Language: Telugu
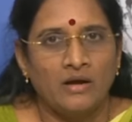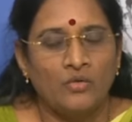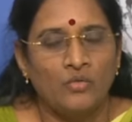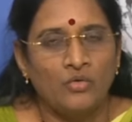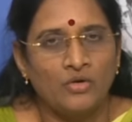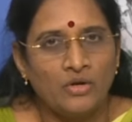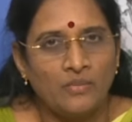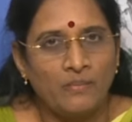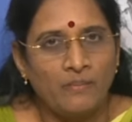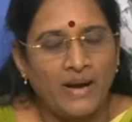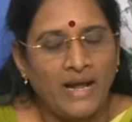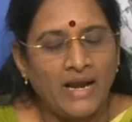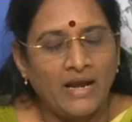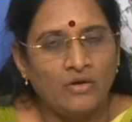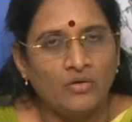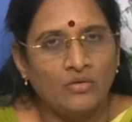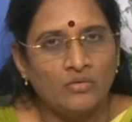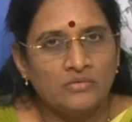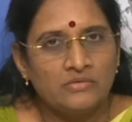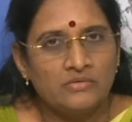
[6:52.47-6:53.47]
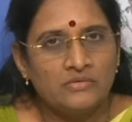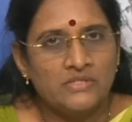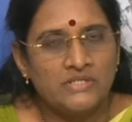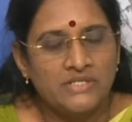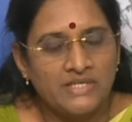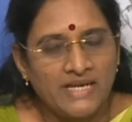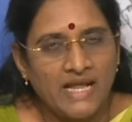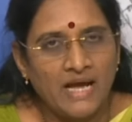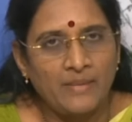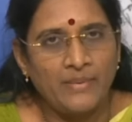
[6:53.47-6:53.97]
కుటుంబాలు
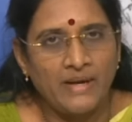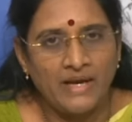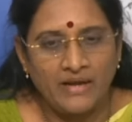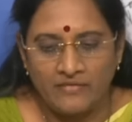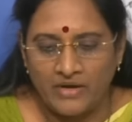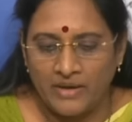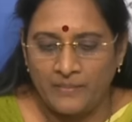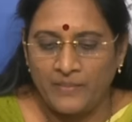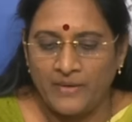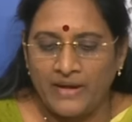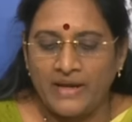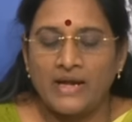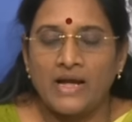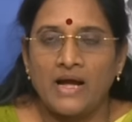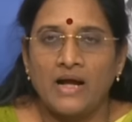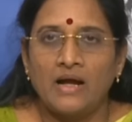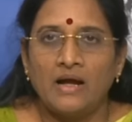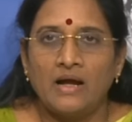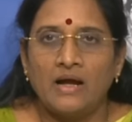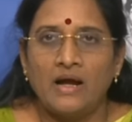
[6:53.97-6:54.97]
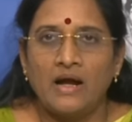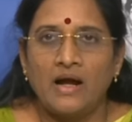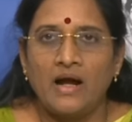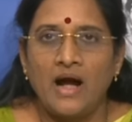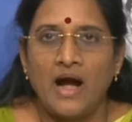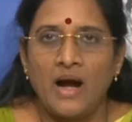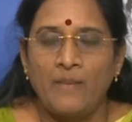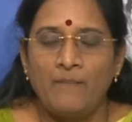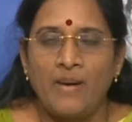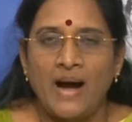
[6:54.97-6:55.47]
చిన్న భిన్నమైపోయి
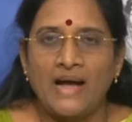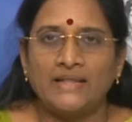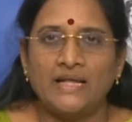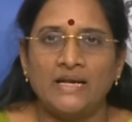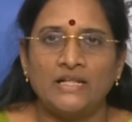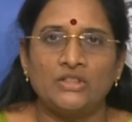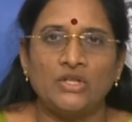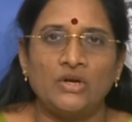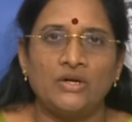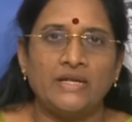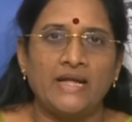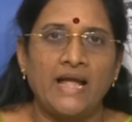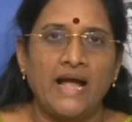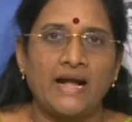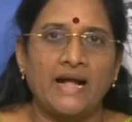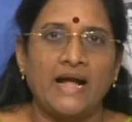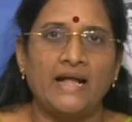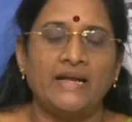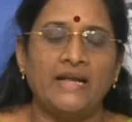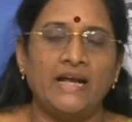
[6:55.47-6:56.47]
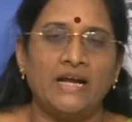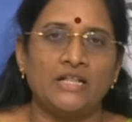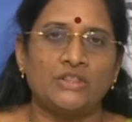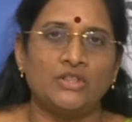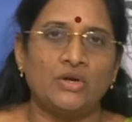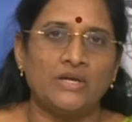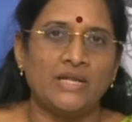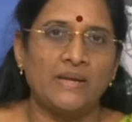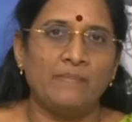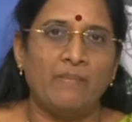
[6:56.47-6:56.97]
ఆ బాధలతోటి ఆ
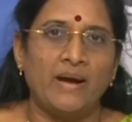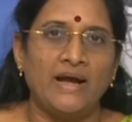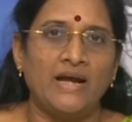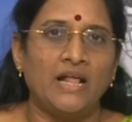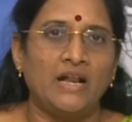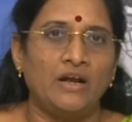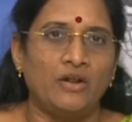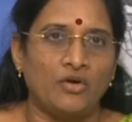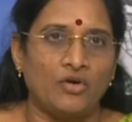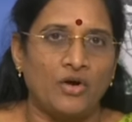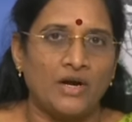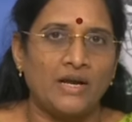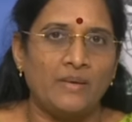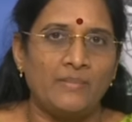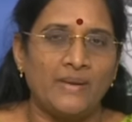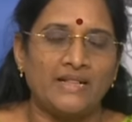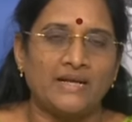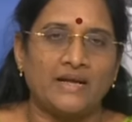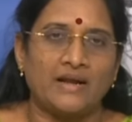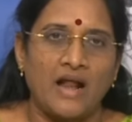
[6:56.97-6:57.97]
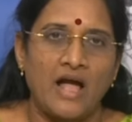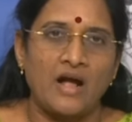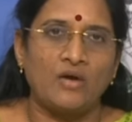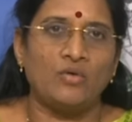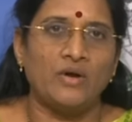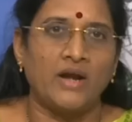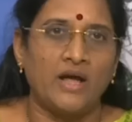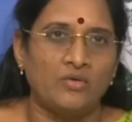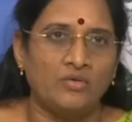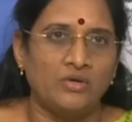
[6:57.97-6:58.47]
కన్నీళ్లతోటి మహిళలు రోడ్ల మీదకి
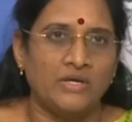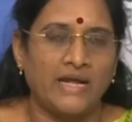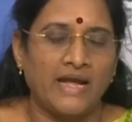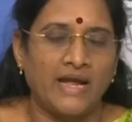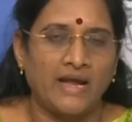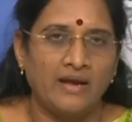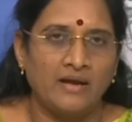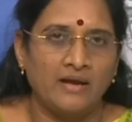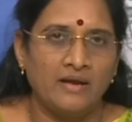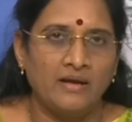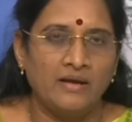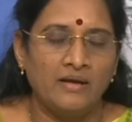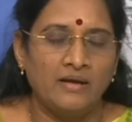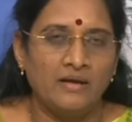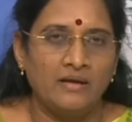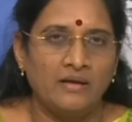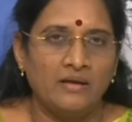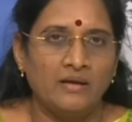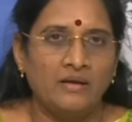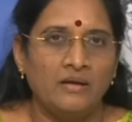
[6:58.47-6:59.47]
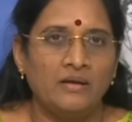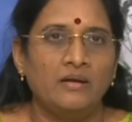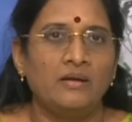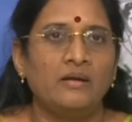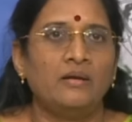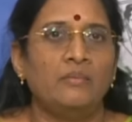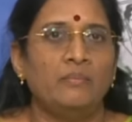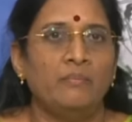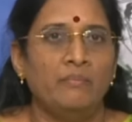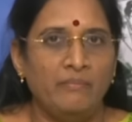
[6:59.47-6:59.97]
రాకుండా ఉంటే
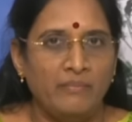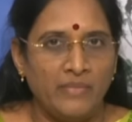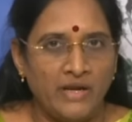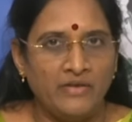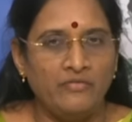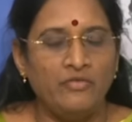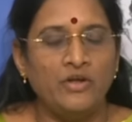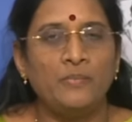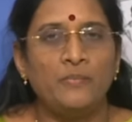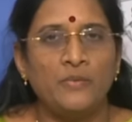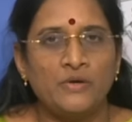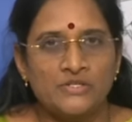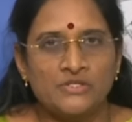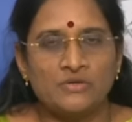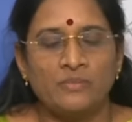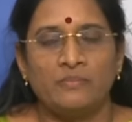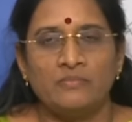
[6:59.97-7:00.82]
మీ వీపులు